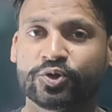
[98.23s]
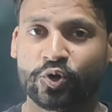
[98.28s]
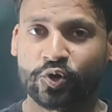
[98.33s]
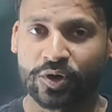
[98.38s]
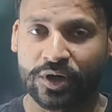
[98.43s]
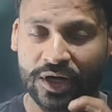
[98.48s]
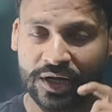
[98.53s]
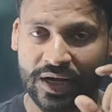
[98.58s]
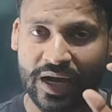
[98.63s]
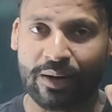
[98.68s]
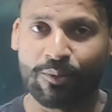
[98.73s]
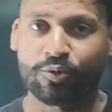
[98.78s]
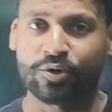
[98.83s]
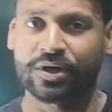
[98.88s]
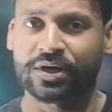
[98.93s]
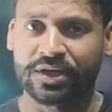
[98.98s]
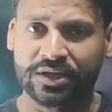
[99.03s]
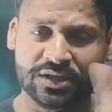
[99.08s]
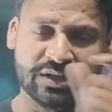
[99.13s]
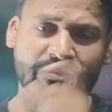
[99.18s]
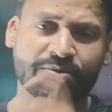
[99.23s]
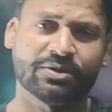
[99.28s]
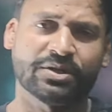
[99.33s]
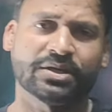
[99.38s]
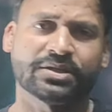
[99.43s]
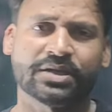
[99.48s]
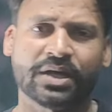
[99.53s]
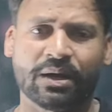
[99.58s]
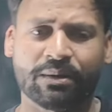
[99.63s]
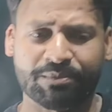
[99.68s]
जो खराब हो रहा है किसी
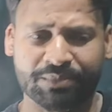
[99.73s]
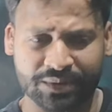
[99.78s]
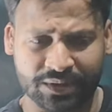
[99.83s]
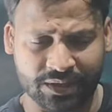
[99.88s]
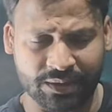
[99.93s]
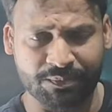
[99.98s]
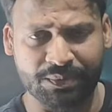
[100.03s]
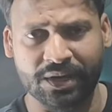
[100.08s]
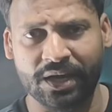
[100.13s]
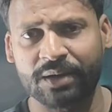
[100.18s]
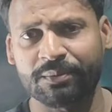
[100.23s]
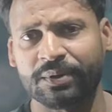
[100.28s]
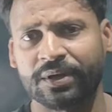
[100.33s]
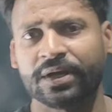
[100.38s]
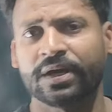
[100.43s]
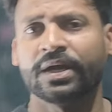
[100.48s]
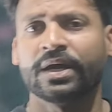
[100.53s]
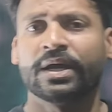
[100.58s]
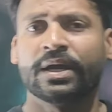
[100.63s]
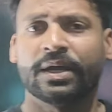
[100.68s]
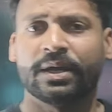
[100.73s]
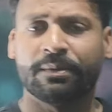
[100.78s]
वजह से आपकी पढ़ाई में